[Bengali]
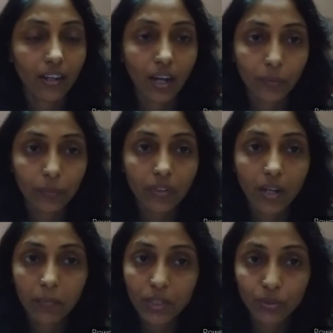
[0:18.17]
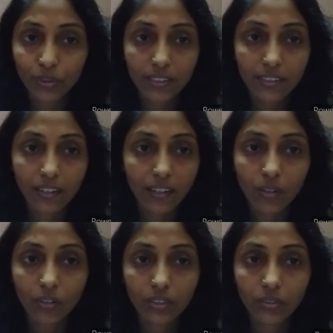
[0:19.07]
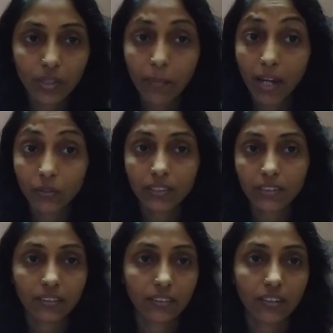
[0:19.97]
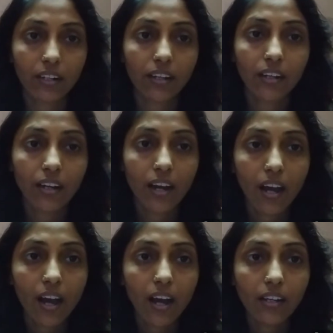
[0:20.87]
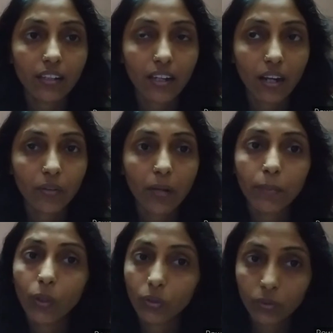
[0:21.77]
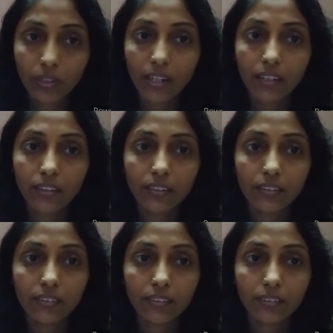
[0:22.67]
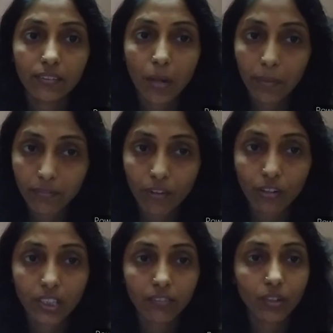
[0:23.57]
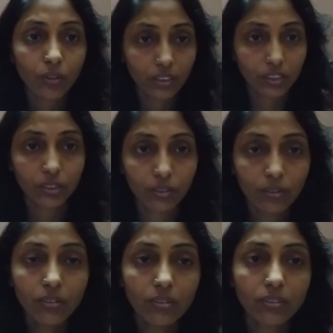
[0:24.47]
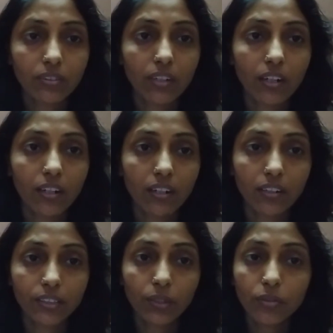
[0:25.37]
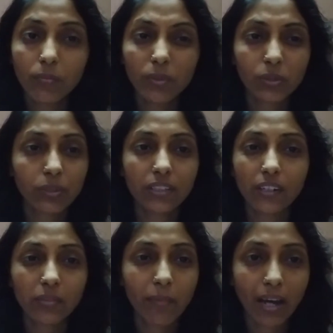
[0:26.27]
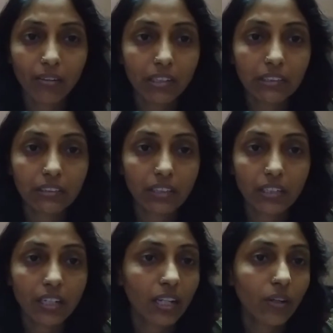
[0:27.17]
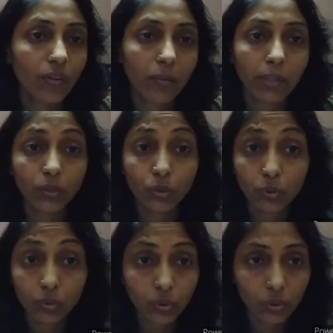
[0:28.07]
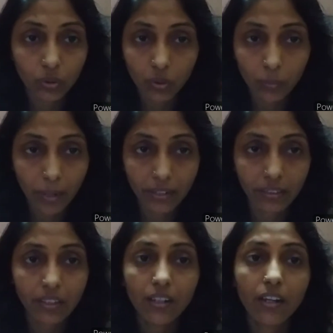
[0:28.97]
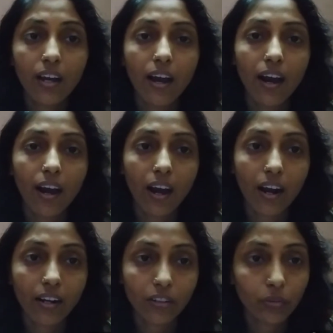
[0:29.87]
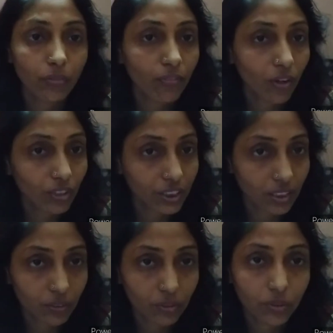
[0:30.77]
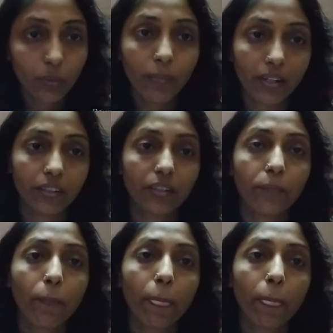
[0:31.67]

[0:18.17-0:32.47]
কারণ আমার শরীরটা কদিন ধরে ভালো যাচ্ছে না কারণ আমি গতকাল আমার ব্লগ দেওয়ার কথা ছিল যেহেতু আমার শরীরটা একদম ভালো যাচ্ছে না সেই কারণে আমি কিন্তু শ্যুট করতেও পারিনি আর কোনো ব্লগ শেয়ার করতেও পারিনি